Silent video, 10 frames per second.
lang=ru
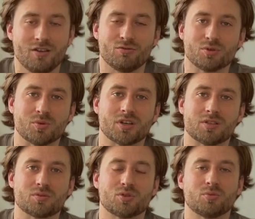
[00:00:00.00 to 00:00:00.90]
Вот, мы
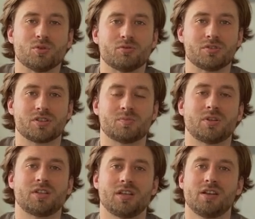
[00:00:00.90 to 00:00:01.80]
хотим, чтобы новости
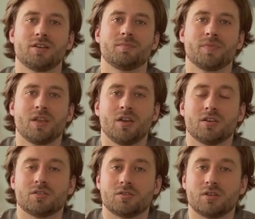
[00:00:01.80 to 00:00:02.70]
смотрели.
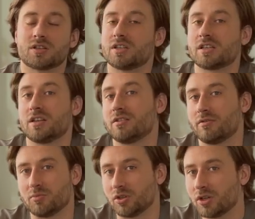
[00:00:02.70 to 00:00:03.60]
Э, даже если они
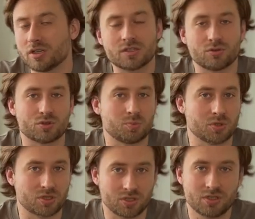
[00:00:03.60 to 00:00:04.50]
вам не нравятся, тоже
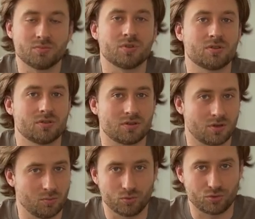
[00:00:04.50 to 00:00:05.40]
пишите, мы
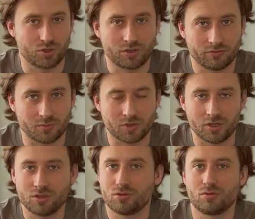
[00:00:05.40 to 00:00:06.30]
как бы учитываем
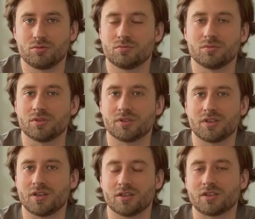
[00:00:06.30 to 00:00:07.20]
критику, мы
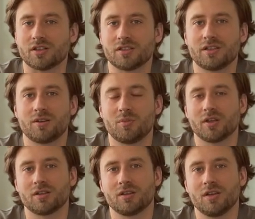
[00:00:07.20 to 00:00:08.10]
такие открытые ребята.